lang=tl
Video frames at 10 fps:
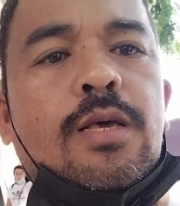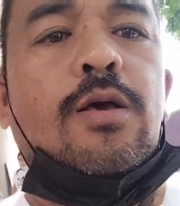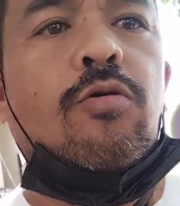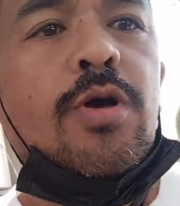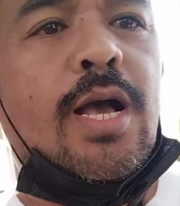
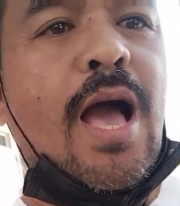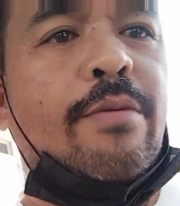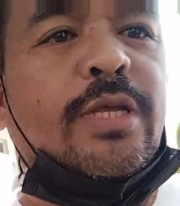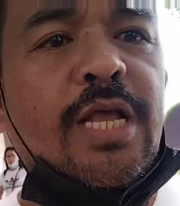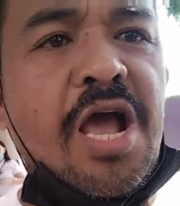kung
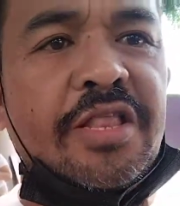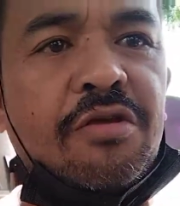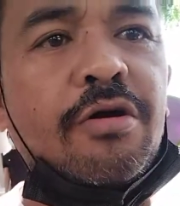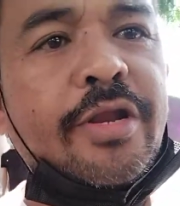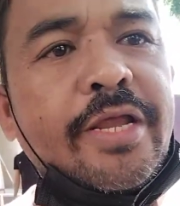gagamit ang
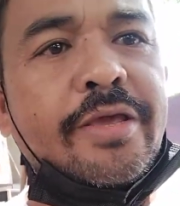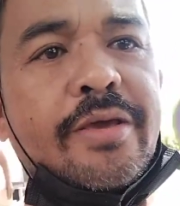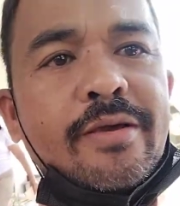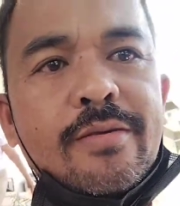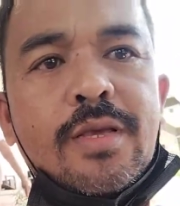attorney,
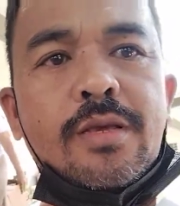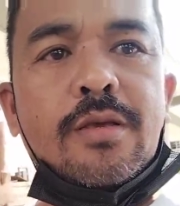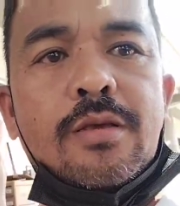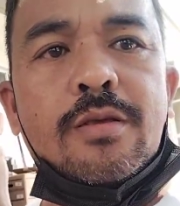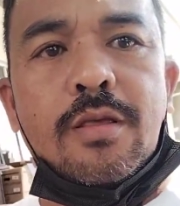
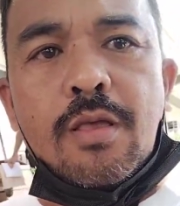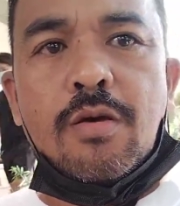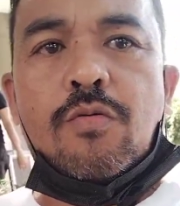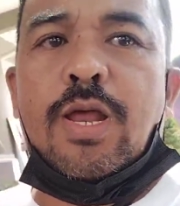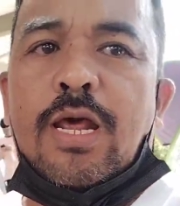
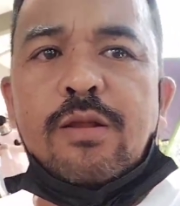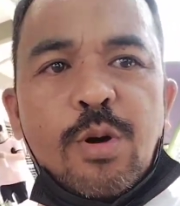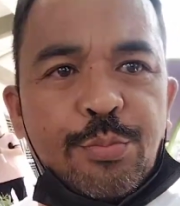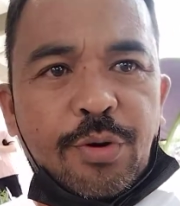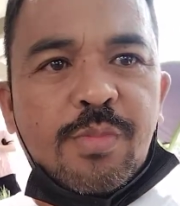wala
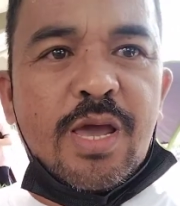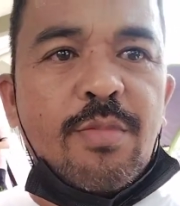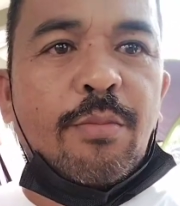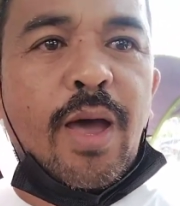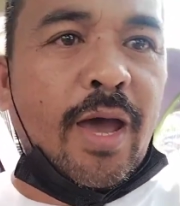namang
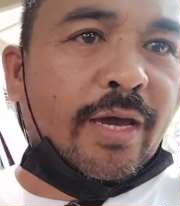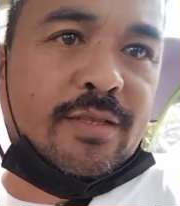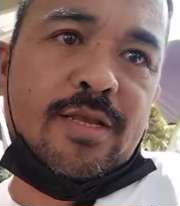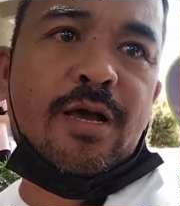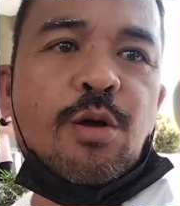problema.
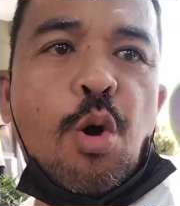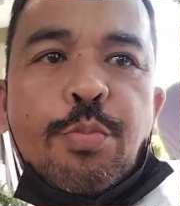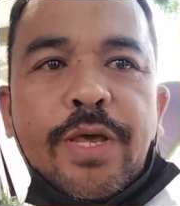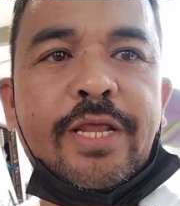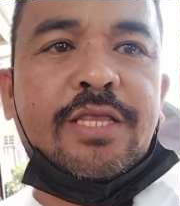Bakit? Ang
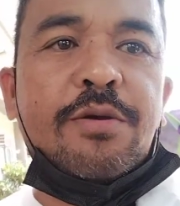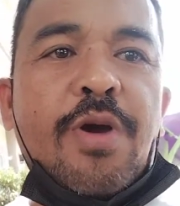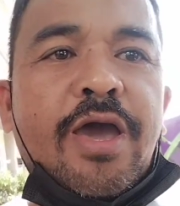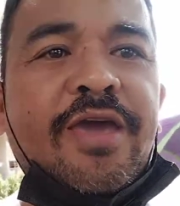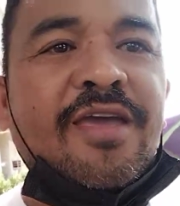
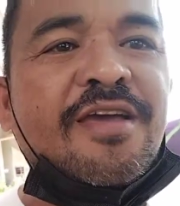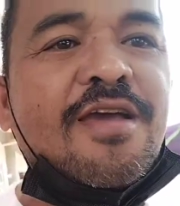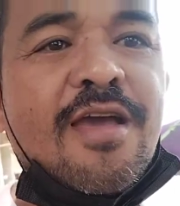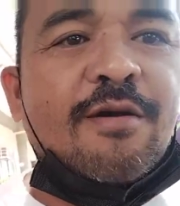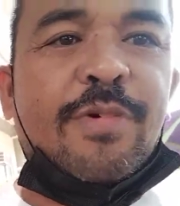kooperatiba eh
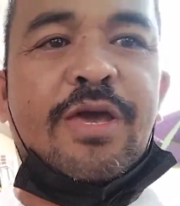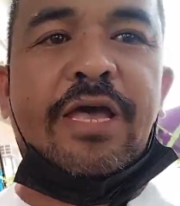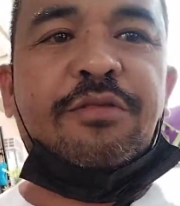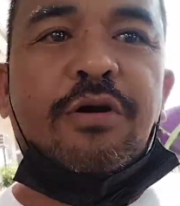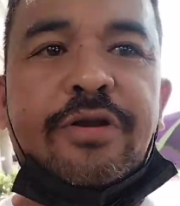may
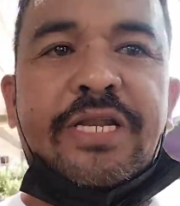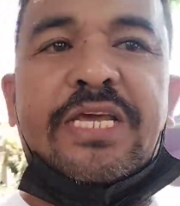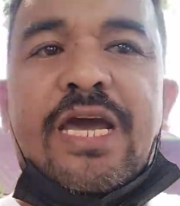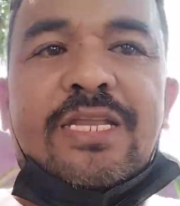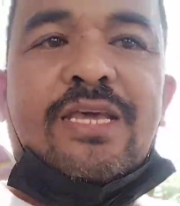attorney
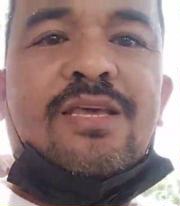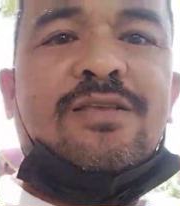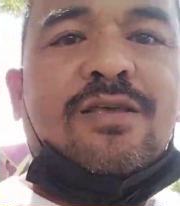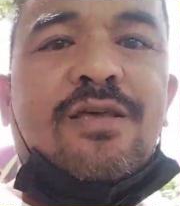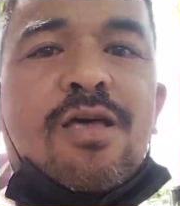yan eh.
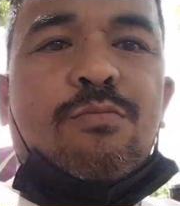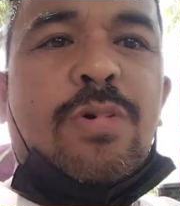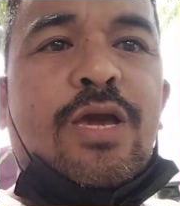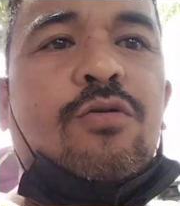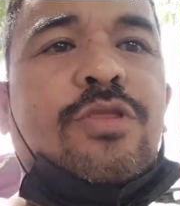
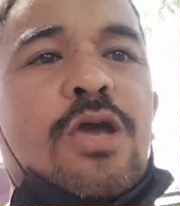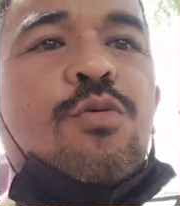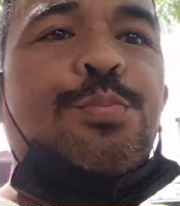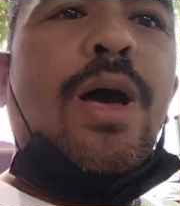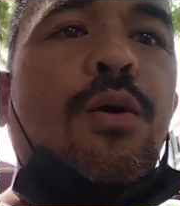Mayroon
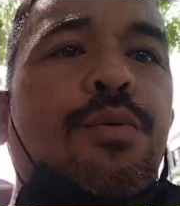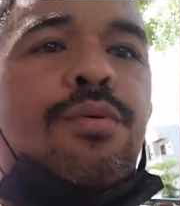tayong pau.